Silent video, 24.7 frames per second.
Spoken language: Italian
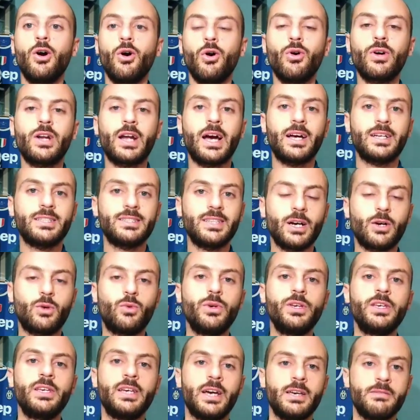Ora da
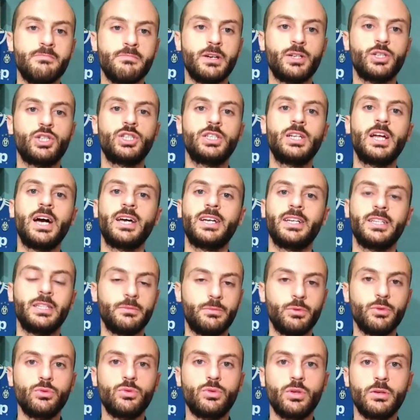qui a immaginare
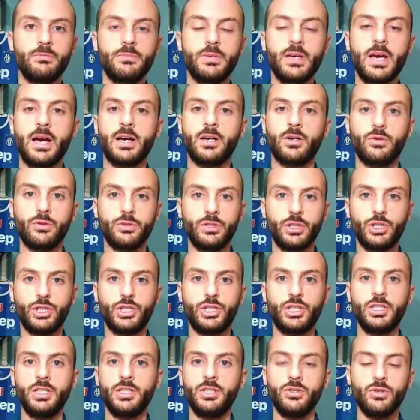di punto in bianco De
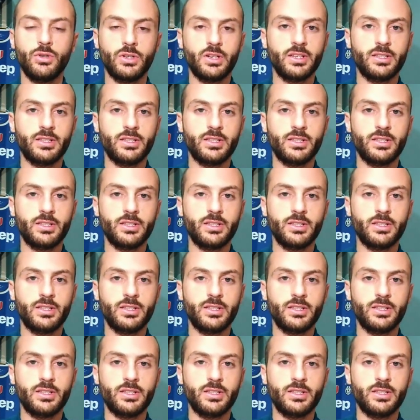Sciglio,